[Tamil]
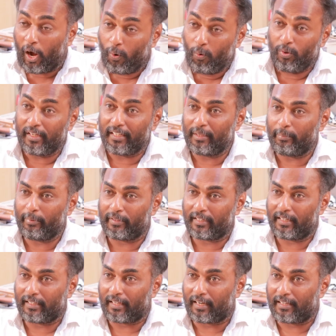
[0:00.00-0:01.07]
அவங்க என்ன
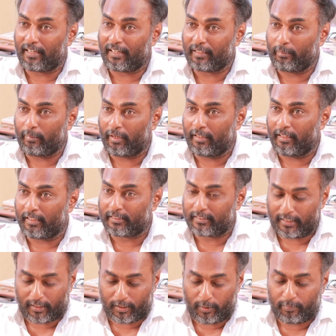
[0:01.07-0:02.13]
பண்ணுறாங்க கர்நாடக மாநில
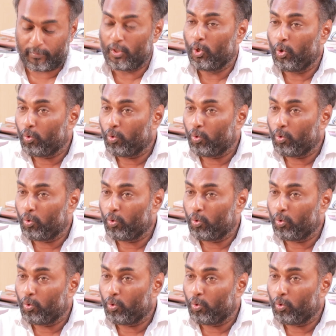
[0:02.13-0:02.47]
அரசாங்கம்